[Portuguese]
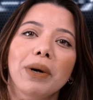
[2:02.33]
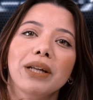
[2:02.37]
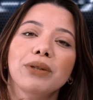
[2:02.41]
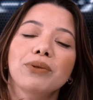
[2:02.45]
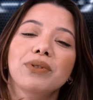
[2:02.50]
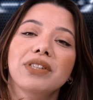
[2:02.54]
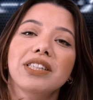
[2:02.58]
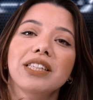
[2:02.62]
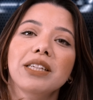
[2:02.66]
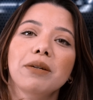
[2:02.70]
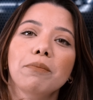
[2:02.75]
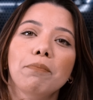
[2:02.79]

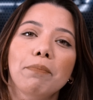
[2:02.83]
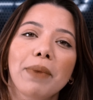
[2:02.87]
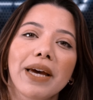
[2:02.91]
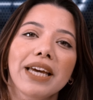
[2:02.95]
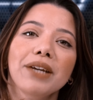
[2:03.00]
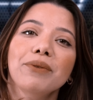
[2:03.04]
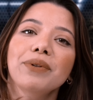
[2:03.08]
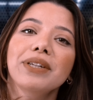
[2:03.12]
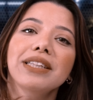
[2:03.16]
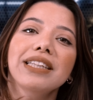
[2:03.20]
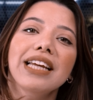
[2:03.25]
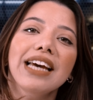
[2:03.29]
para o
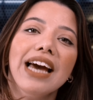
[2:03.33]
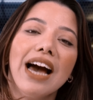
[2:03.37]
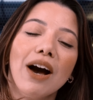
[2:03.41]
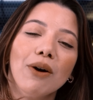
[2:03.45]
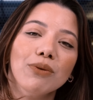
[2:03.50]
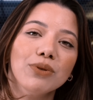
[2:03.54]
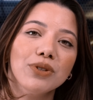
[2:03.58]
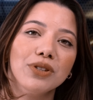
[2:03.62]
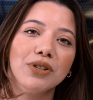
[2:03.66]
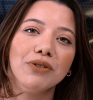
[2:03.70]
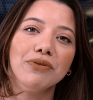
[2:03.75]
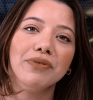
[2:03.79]
desempenho
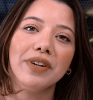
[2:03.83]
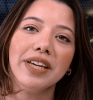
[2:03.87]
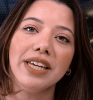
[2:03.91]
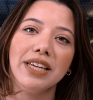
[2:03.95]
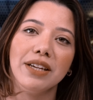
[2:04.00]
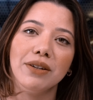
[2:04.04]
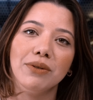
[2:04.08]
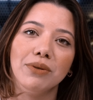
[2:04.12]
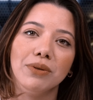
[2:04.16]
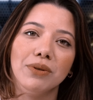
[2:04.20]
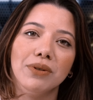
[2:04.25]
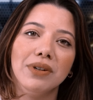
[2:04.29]
ideal do seu
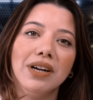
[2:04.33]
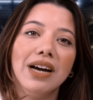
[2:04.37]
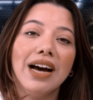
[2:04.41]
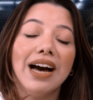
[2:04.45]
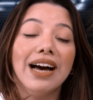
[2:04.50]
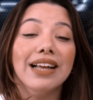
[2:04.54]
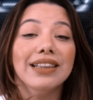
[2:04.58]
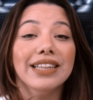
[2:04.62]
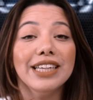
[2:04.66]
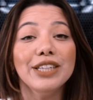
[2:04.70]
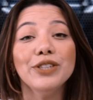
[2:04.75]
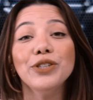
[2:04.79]
veículo.
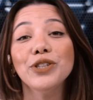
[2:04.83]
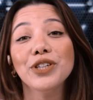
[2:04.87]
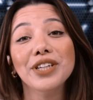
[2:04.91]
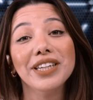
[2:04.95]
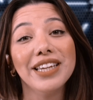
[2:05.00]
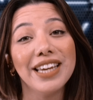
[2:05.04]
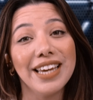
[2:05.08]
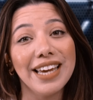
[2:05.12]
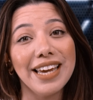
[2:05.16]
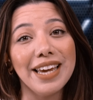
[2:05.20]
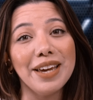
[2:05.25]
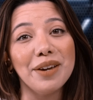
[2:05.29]
Além de
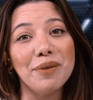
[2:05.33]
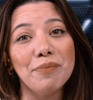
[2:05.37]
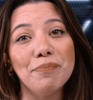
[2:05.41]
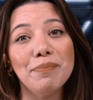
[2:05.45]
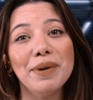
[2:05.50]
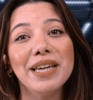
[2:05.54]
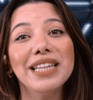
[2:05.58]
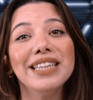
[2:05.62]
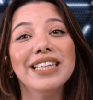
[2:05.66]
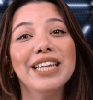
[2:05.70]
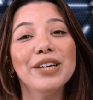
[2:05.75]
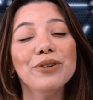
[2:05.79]
que,
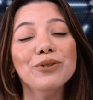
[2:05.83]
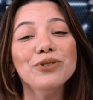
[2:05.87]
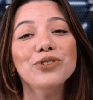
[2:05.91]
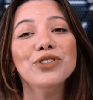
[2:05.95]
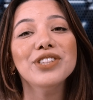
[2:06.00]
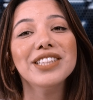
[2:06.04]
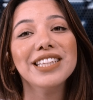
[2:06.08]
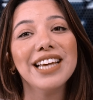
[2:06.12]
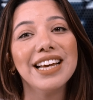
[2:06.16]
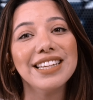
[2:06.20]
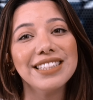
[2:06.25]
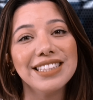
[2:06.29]
pneus
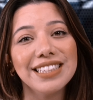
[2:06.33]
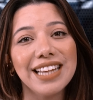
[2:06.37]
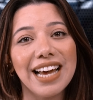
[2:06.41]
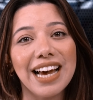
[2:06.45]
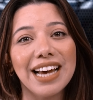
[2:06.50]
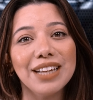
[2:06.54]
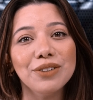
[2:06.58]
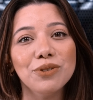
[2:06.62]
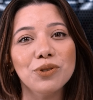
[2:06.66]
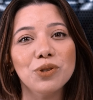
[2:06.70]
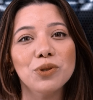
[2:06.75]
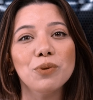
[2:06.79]

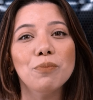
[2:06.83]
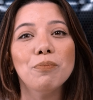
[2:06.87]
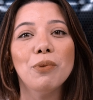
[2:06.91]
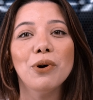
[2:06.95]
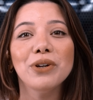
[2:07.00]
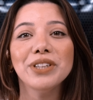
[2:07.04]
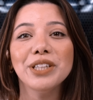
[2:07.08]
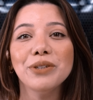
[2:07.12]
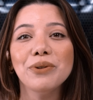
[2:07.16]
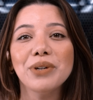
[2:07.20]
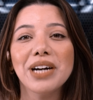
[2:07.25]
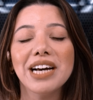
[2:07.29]
desgastados
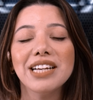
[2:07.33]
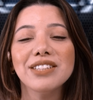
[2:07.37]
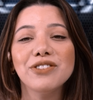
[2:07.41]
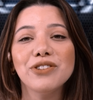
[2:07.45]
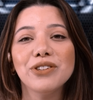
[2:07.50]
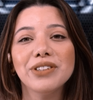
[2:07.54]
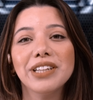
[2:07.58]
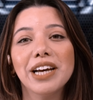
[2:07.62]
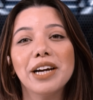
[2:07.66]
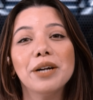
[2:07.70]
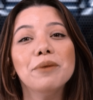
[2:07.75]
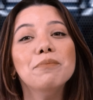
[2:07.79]
podem
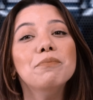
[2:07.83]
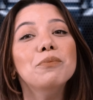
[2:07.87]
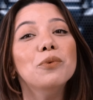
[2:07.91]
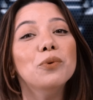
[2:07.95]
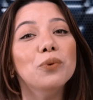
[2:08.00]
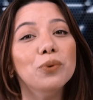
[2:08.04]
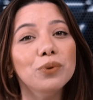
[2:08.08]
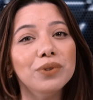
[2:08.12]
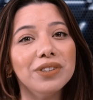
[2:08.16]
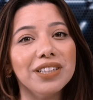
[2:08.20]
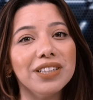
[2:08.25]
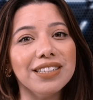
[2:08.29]
ocasionar
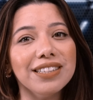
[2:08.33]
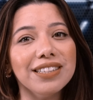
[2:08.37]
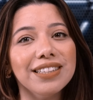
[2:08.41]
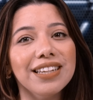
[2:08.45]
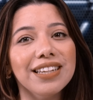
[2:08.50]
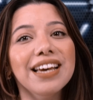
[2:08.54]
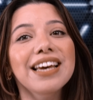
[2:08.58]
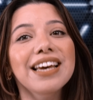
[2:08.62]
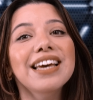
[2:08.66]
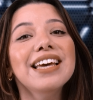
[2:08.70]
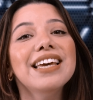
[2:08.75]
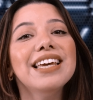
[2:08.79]

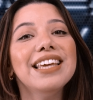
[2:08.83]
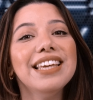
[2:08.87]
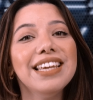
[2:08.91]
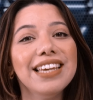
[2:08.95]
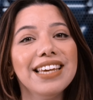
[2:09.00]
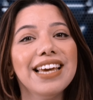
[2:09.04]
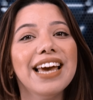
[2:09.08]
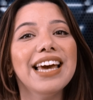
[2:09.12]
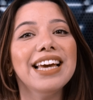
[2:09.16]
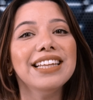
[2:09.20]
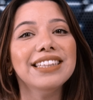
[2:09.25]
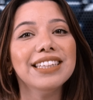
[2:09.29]
multas
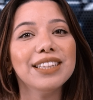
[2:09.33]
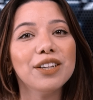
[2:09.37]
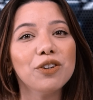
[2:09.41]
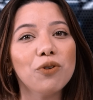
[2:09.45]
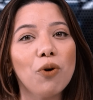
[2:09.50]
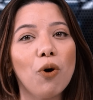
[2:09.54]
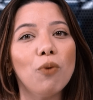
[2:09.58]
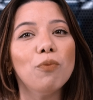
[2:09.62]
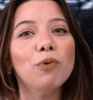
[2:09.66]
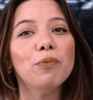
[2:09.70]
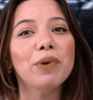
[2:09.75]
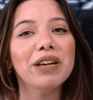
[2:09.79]
e entra
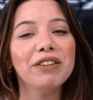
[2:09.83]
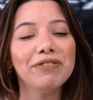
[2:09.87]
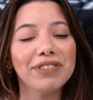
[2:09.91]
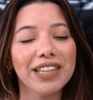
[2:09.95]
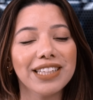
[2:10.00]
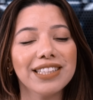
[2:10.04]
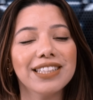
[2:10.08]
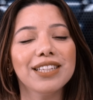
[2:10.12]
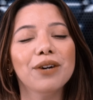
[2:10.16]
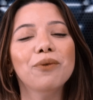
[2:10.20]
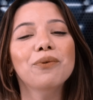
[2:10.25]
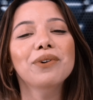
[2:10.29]
como uma
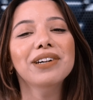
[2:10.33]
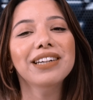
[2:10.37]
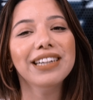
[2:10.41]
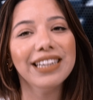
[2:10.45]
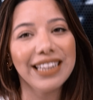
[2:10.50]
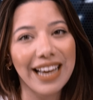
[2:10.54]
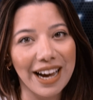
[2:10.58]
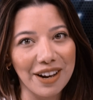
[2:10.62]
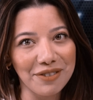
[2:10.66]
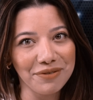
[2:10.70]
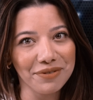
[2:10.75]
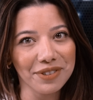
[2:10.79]
infração
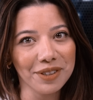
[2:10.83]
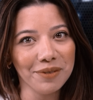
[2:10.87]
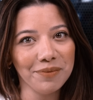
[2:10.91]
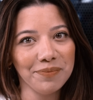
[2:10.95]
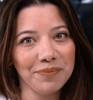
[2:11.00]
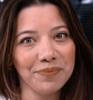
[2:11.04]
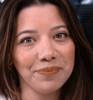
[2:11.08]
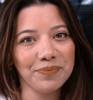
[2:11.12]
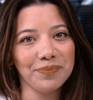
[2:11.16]
grave.